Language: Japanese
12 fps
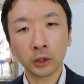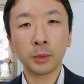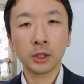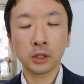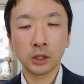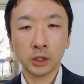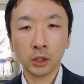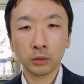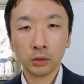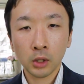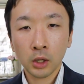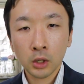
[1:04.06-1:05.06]
後回しにしちゃう
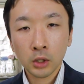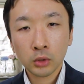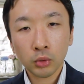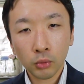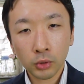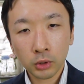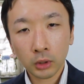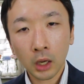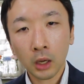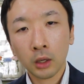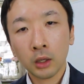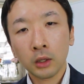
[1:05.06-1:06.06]
そういっ
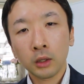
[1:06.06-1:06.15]
た